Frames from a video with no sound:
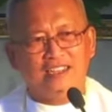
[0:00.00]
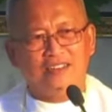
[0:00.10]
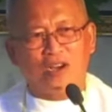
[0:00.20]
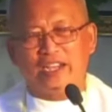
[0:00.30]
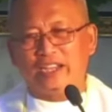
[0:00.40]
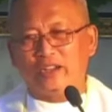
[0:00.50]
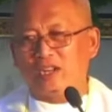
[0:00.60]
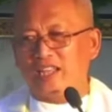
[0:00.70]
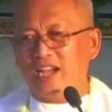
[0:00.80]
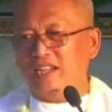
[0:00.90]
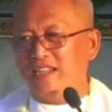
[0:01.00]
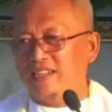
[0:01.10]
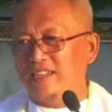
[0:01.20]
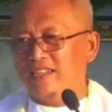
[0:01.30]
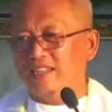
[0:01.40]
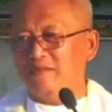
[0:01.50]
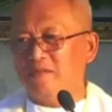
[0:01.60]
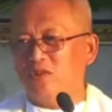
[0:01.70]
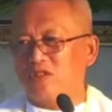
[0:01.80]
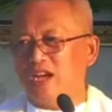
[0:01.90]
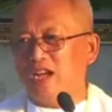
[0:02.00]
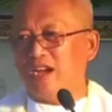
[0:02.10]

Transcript: Wa kay kwarta, ambot ka ha.